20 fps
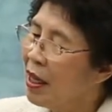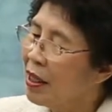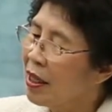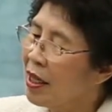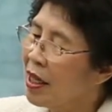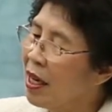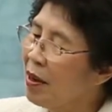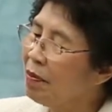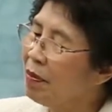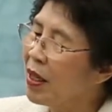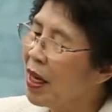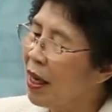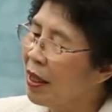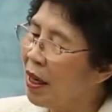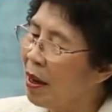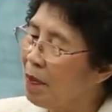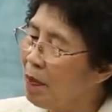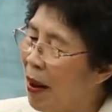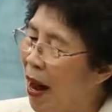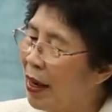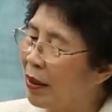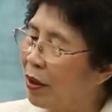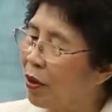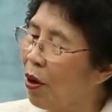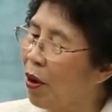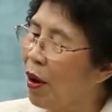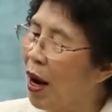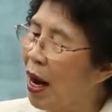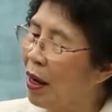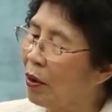심장이
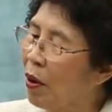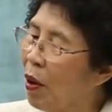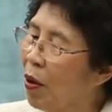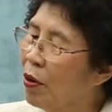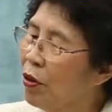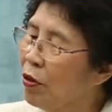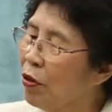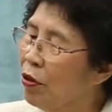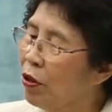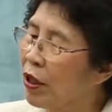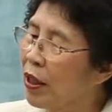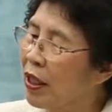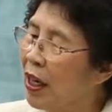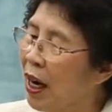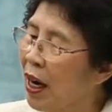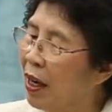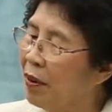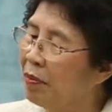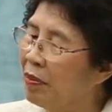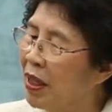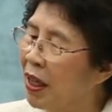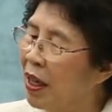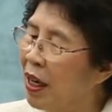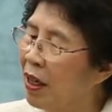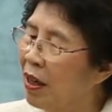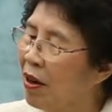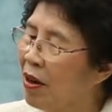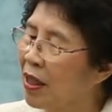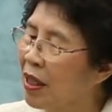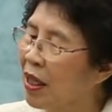박동하고 육체가
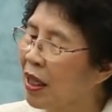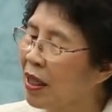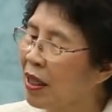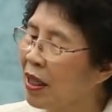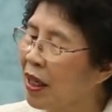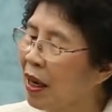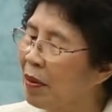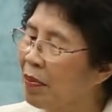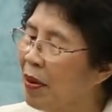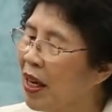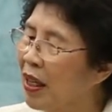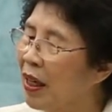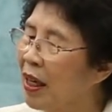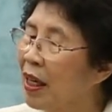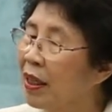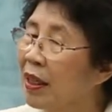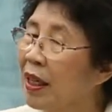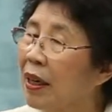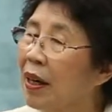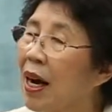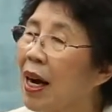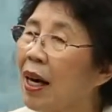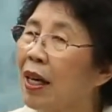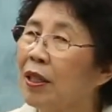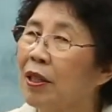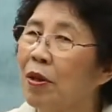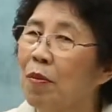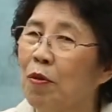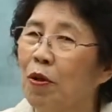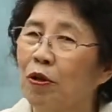움직이는 것을 생명이라
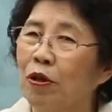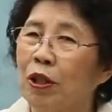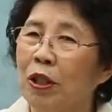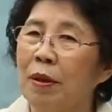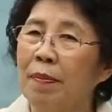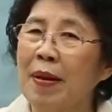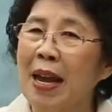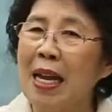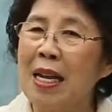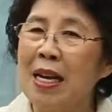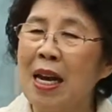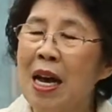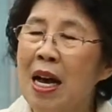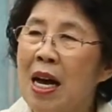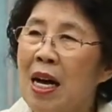생각할지 모르지만